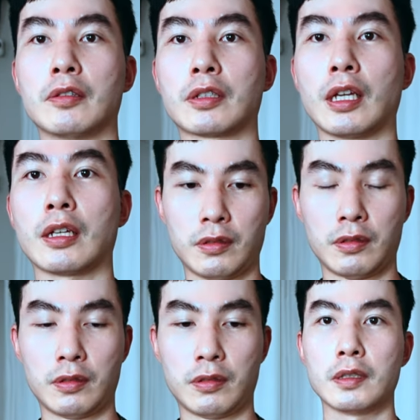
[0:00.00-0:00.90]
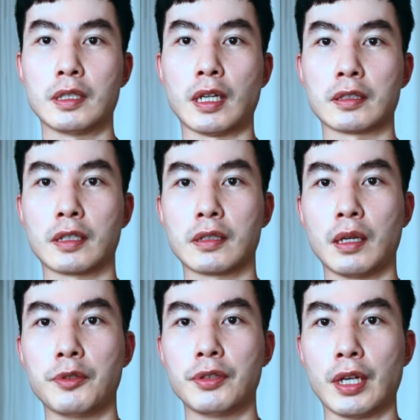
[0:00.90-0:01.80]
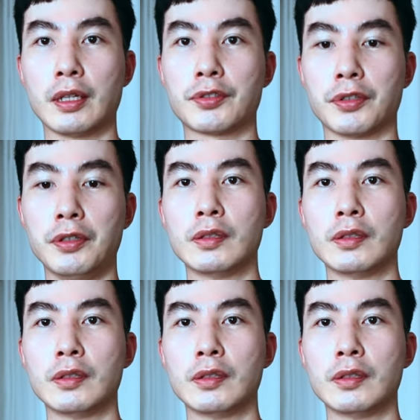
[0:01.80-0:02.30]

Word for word: 이렇게 장착을 하면 되겠죠.